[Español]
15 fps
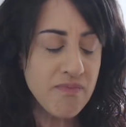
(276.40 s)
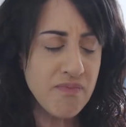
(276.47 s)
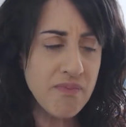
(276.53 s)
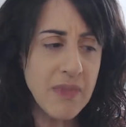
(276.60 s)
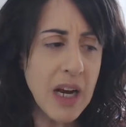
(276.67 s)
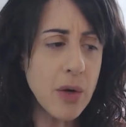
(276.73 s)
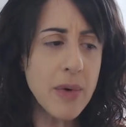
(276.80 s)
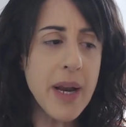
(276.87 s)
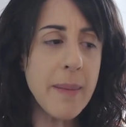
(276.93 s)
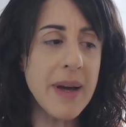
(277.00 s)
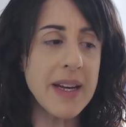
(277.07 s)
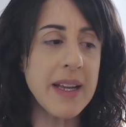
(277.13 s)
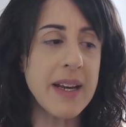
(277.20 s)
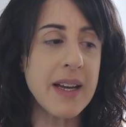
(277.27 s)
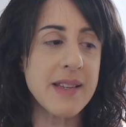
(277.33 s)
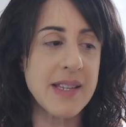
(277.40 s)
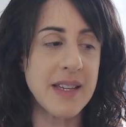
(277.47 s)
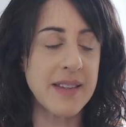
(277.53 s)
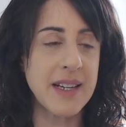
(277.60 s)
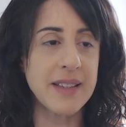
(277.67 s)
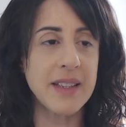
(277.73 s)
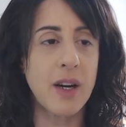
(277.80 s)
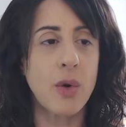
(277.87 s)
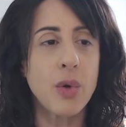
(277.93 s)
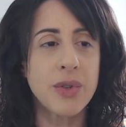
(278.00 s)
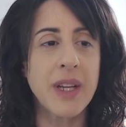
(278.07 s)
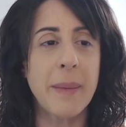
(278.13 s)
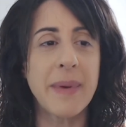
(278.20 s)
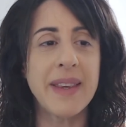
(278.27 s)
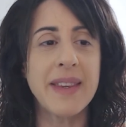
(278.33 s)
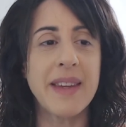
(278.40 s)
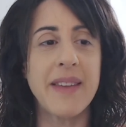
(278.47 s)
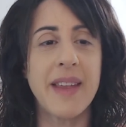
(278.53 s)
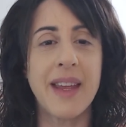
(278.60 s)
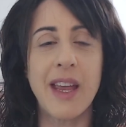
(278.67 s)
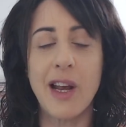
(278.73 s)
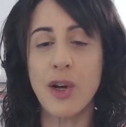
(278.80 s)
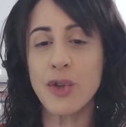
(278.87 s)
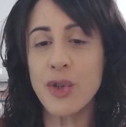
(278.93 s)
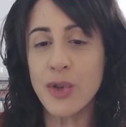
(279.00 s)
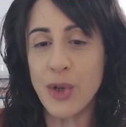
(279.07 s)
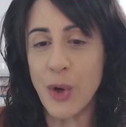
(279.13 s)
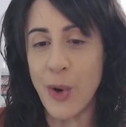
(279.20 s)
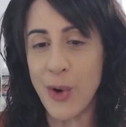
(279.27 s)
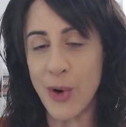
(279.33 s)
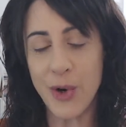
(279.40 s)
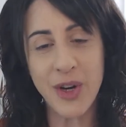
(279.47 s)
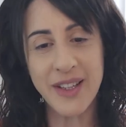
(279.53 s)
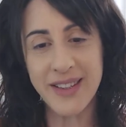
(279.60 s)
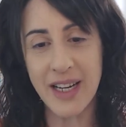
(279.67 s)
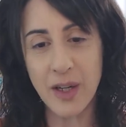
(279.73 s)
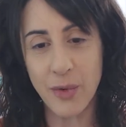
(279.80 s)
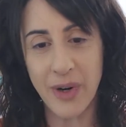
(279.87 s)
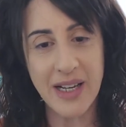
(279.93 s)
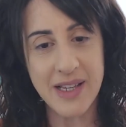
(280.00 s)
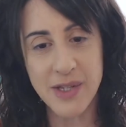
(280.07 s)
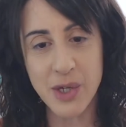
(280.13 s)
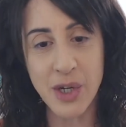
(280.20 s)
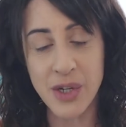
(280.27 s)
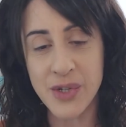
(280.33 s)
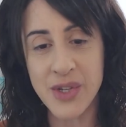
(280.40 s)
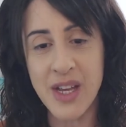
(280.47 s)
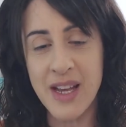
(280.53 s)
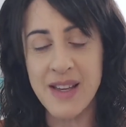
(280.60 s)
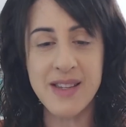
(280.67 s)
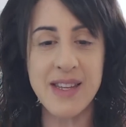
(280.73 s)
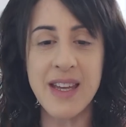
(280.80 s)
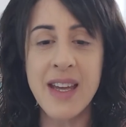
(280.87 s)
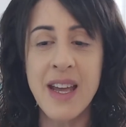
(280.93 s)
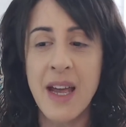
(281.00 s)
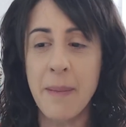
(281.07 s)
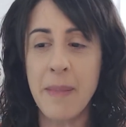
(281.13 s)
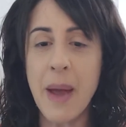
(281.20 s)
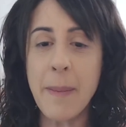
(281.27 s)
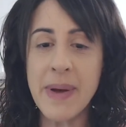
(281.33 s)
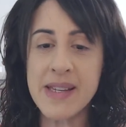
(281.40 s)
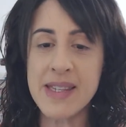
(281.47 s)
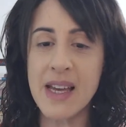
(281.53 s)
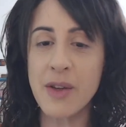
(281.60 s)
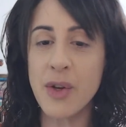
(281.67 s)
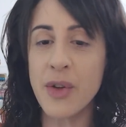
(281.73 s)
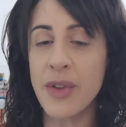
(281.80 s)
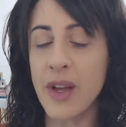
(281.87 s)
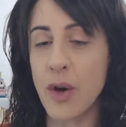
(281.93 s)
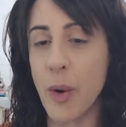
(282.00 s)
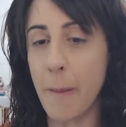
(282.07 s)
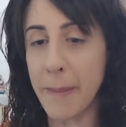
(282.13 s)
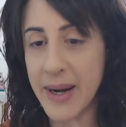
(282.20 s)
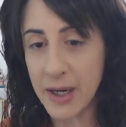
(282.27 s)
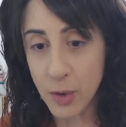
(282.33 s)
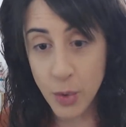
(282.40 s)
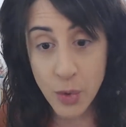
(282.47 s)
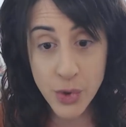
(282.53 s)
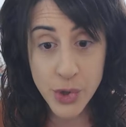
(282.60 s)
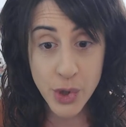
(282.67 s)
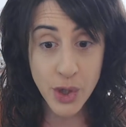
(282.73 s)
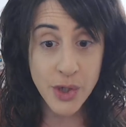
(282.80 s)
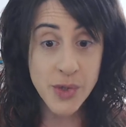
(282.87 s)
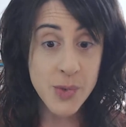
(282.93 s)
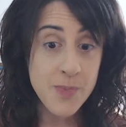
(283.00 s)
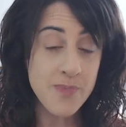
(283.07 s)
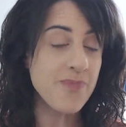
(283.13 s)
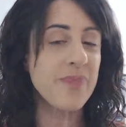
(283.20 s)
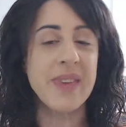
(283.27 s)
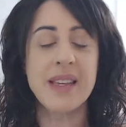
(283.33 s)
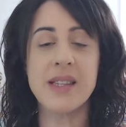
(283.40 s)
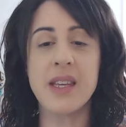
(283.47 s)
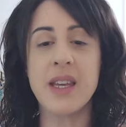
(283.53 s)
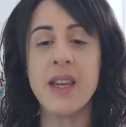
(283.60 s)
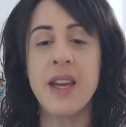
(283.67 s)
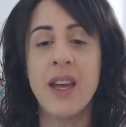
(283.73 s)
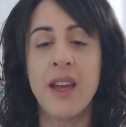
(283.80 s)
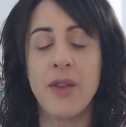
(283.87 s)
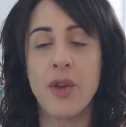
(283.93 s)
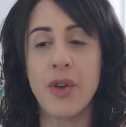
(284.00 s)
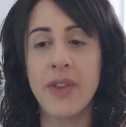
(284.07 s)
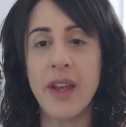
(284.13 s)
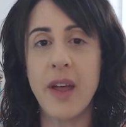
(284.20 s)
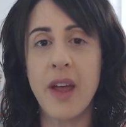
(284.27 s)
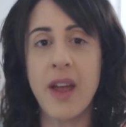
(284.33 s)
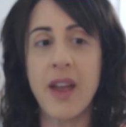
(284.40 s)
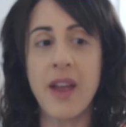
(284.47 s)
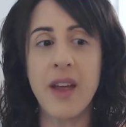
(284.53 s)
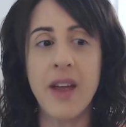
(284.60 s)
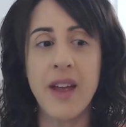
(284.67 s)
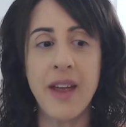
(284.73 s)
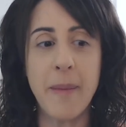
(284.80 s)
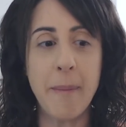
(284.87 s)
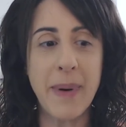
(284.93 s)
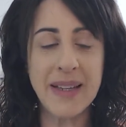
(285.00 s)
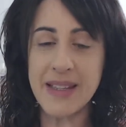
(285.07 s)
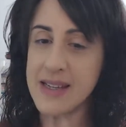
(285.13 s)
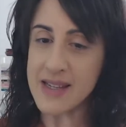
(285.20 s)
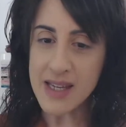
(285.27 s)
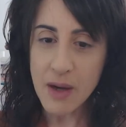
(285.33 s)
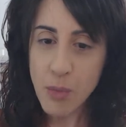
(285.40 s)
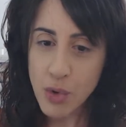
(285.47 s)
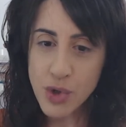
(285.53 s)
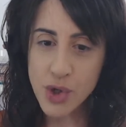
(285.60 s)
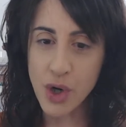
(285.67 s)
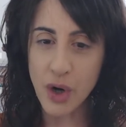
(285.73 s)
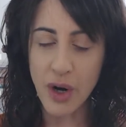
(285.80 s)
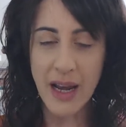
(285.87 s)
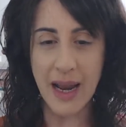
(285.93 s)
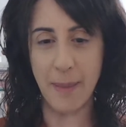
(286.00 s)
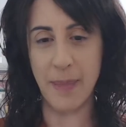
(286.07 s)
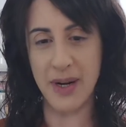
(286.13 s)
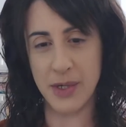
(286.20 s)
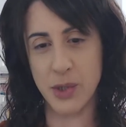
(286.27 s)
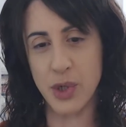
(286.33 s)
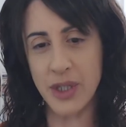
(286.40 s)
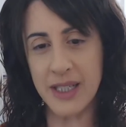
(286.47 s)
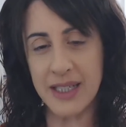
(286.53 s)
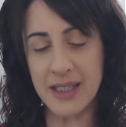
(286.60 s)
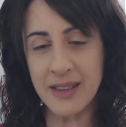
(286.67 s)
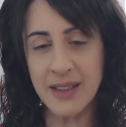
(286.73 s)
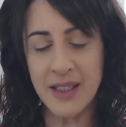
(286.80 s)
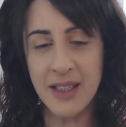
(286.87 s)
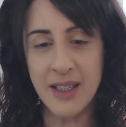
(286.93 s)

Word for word: de alguna manera se trata justamente de que el otro te conozca tal cual sos, ¿sí? Me ha pasado de comprar cursos, ¿sí? Donde empaticé mucho con la persona